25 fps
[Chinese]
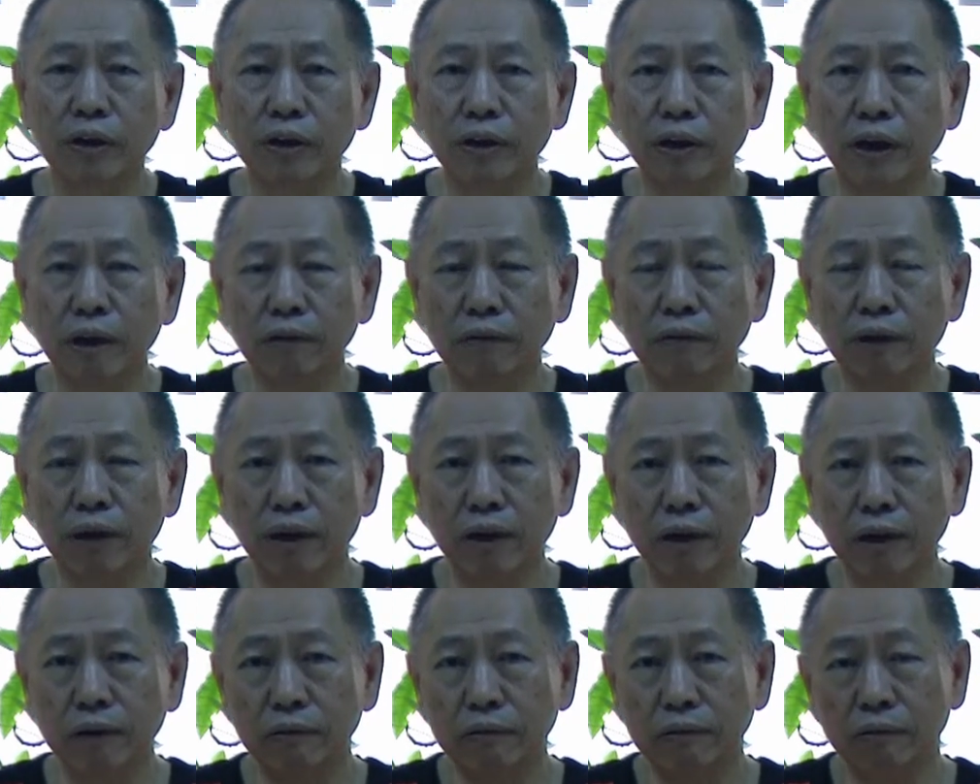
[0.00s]
咱外
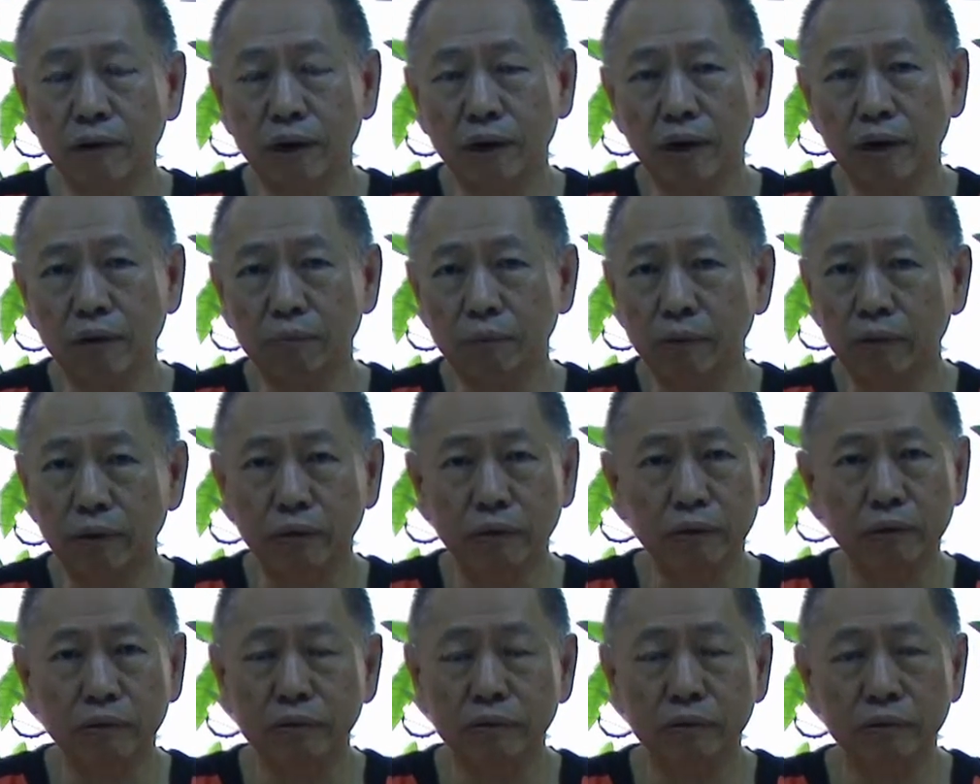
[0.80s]
交外交
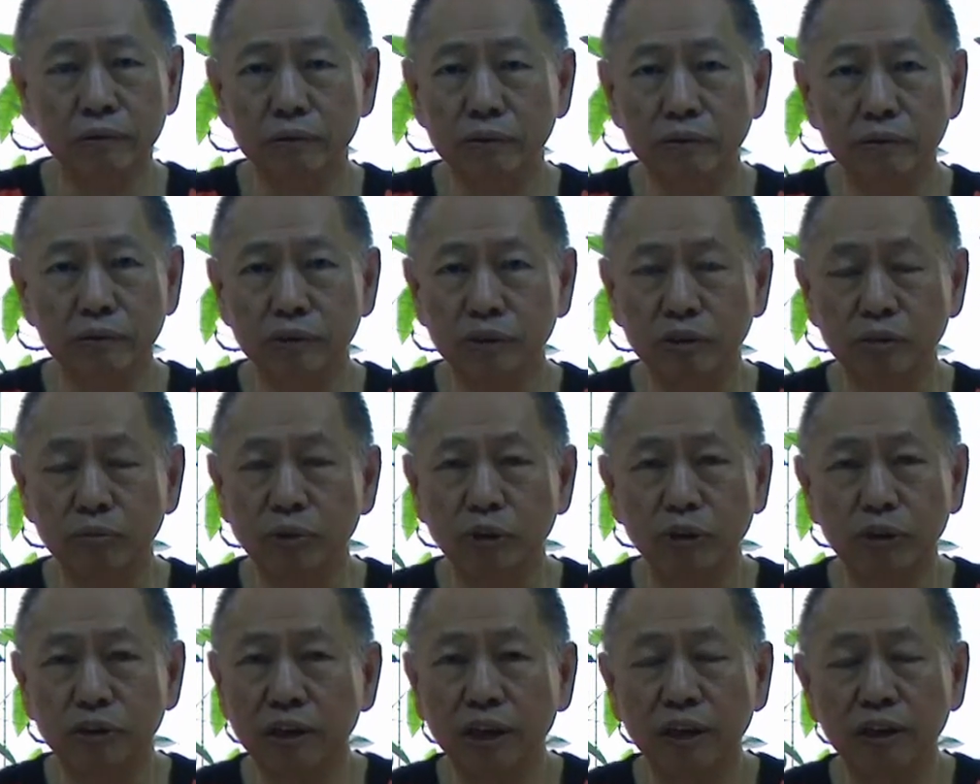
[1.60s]
部是
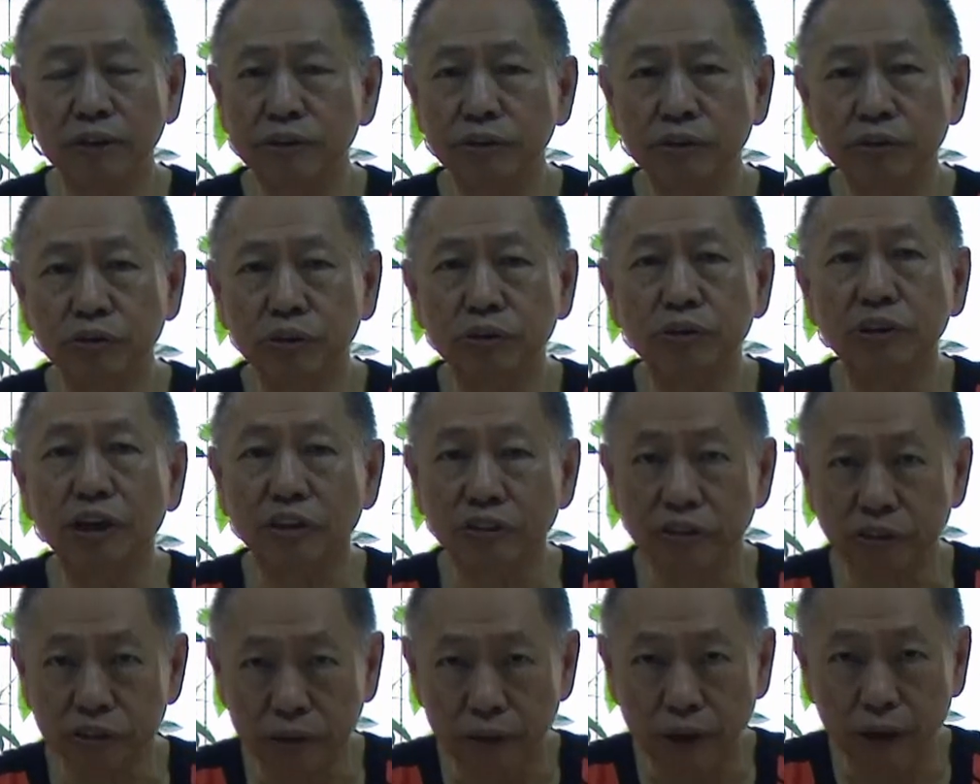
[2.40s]
无参与做
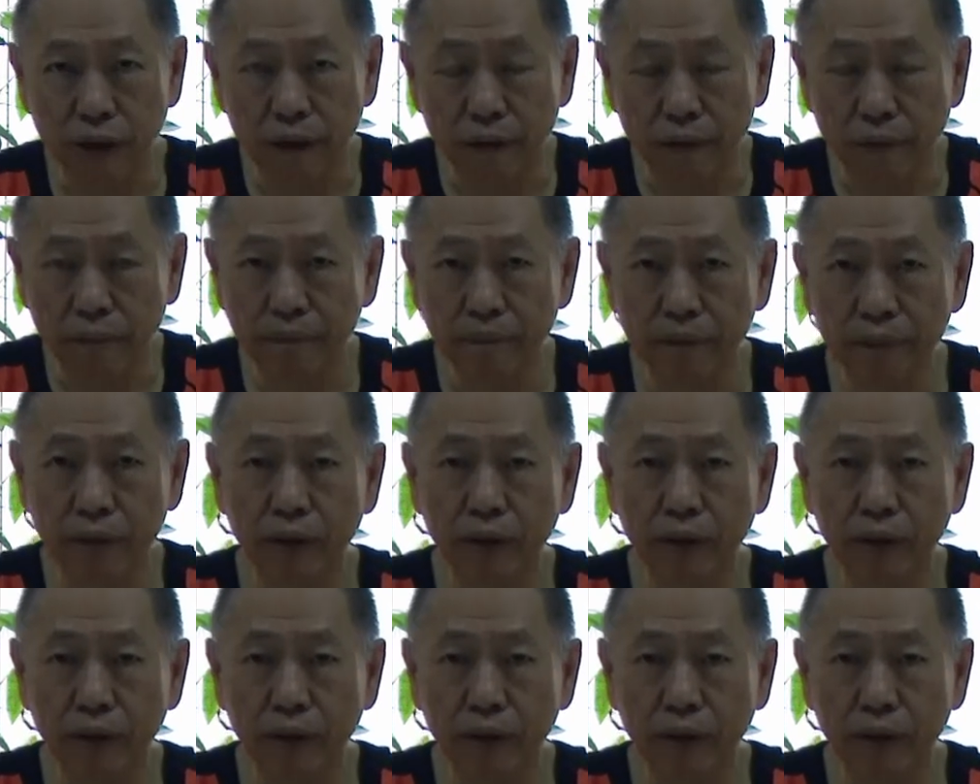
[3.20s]
代志啦吼。